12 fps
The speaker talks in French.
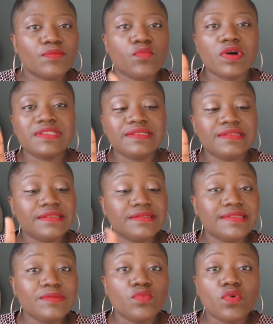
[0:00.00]
mois, si c'est
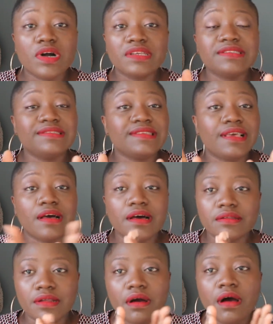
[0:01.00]
six mois, si c'est
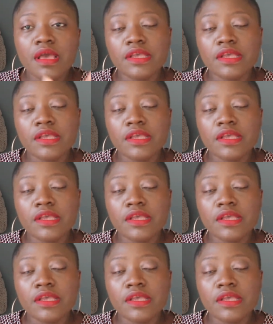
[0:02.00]
un an,